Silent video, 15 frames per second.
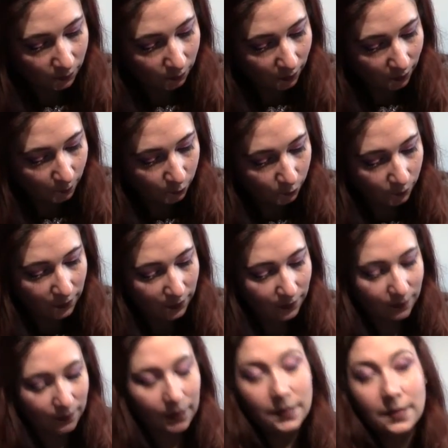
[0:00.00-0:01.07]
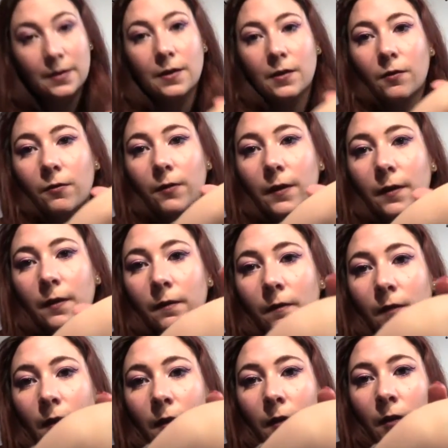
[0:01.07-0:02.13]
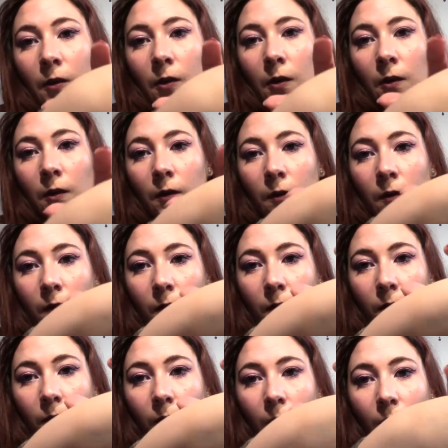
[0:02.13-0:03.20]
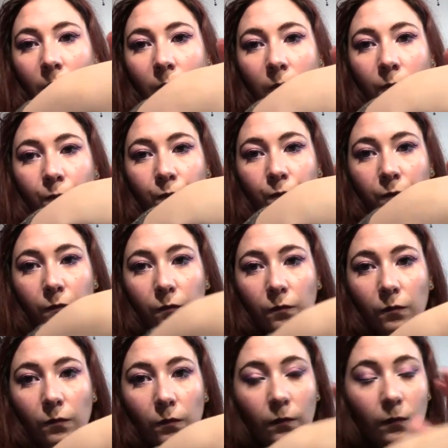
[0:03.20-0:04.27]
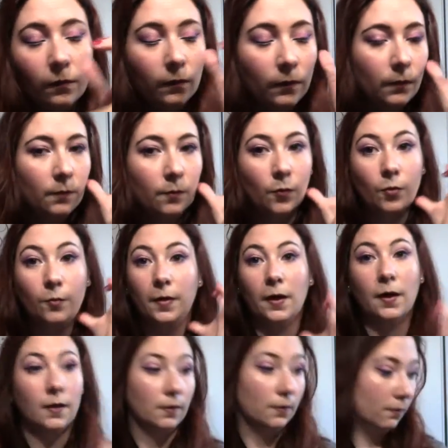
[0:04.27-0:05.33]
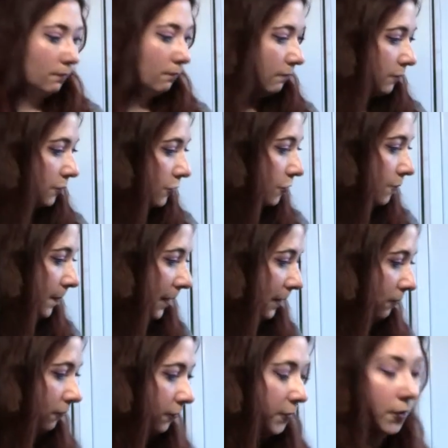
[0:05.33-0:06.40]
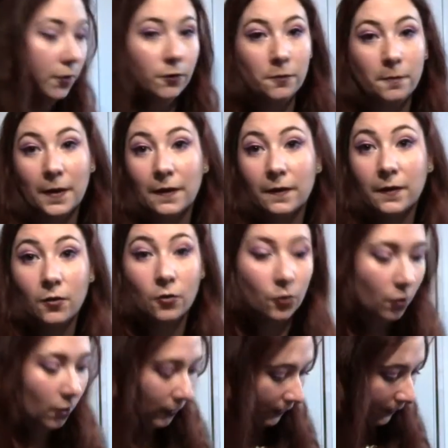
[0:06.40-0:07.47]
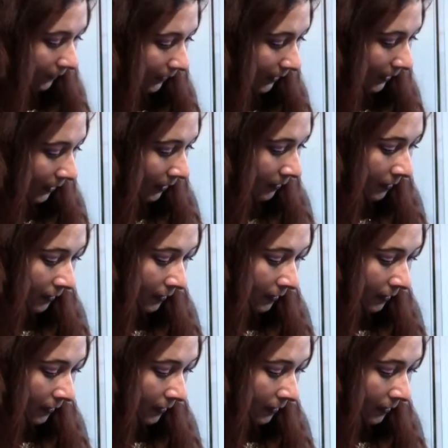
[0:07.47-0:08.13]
sur la peau il est satiné en fait voilà bon bah super contente. Merci encore Esther.